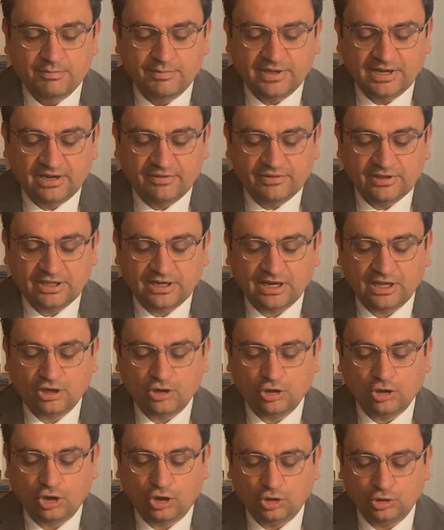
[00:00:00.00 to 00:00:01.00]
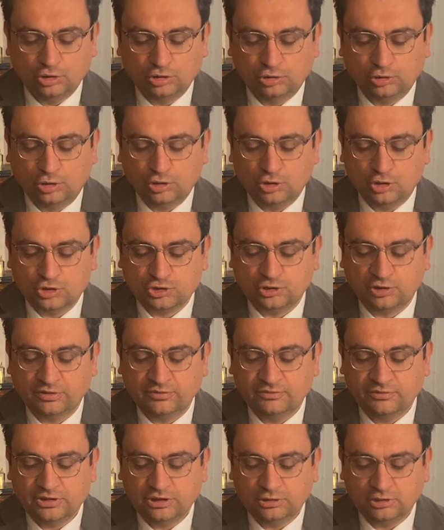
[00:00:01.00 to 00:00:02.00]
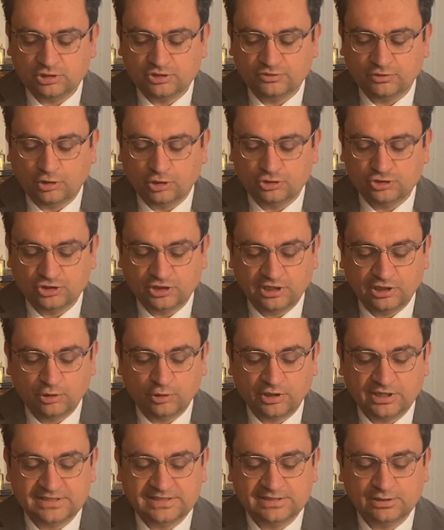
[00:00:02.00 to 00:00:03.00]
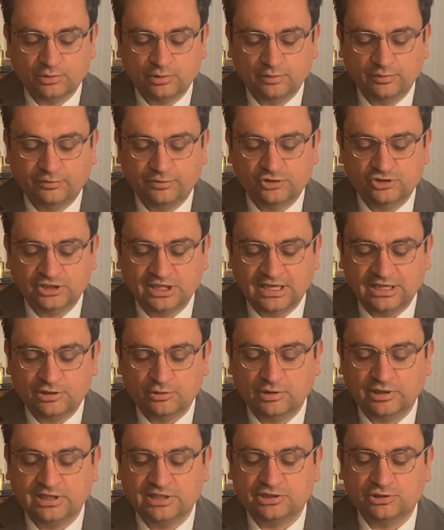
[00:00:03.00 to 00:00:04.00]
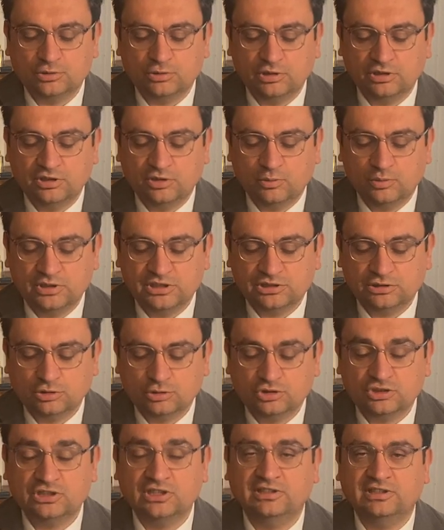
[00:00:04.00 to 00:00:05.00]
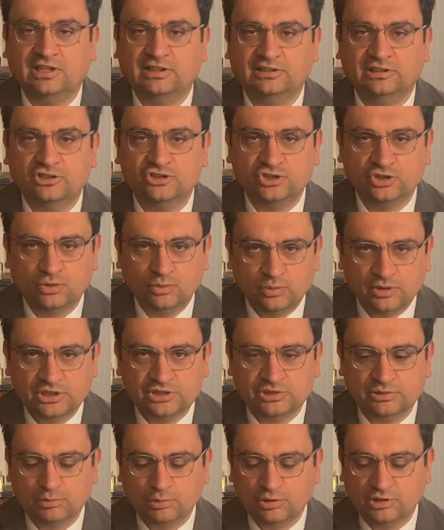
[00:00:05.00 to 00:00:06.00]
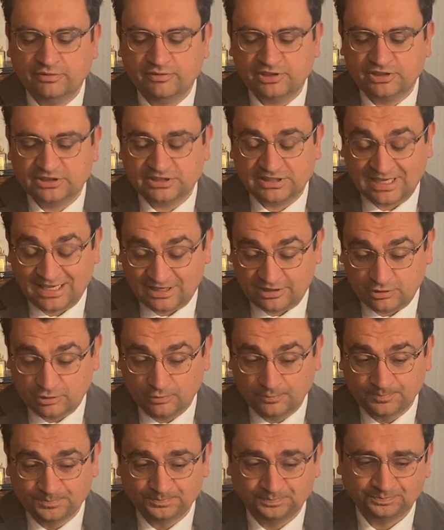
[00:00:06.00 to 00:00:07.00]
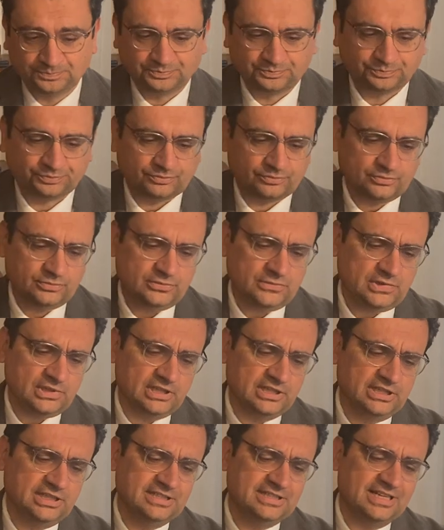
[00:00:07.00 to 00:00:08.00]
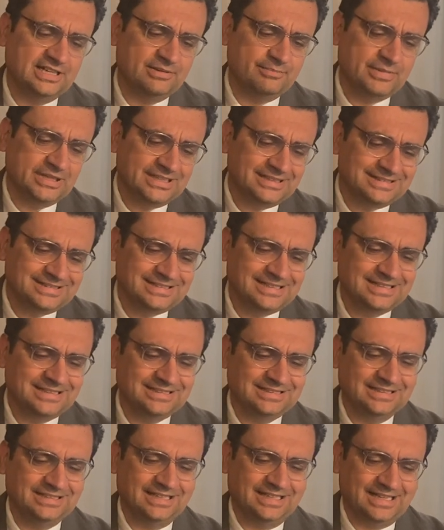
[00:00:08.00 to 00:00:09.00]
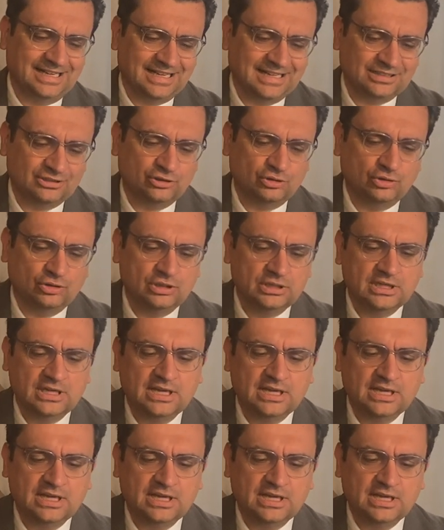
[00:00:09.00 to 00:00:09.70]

per aver accolto il nostro invito a svolgere l'orazione ufficiale in occasione di questo 75 anniversario, idealmente dedicato